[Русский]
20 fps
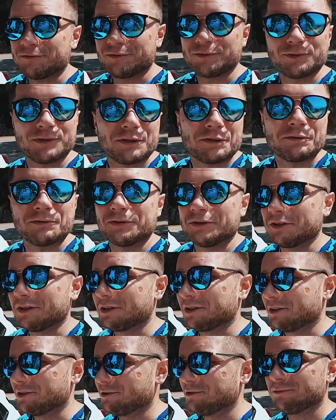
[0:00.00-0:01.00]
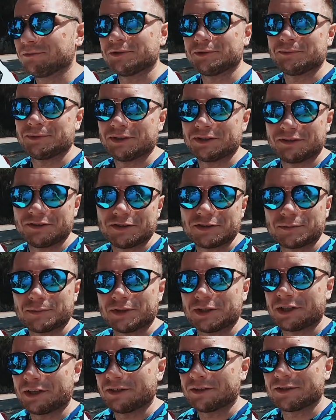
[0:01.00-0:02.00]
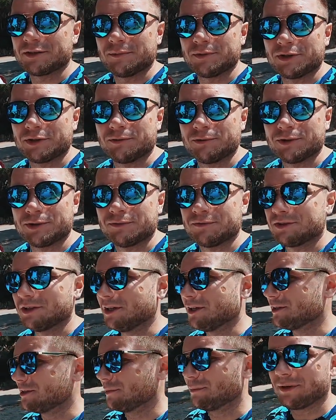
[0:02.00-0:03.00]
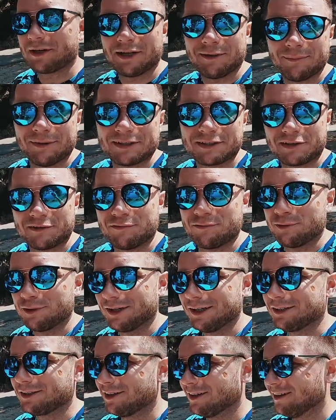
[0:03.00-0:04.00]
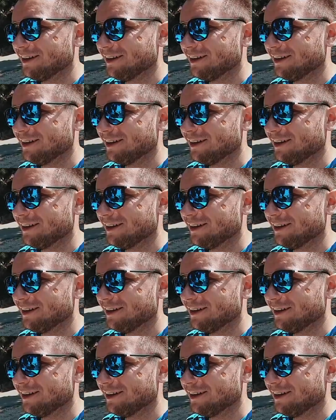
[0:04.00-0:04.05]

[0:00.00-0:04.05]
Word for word: всю дорогу ехали и думали, блин, где же мы наконец-то перекусим, взяли себе по колбаске фуэт,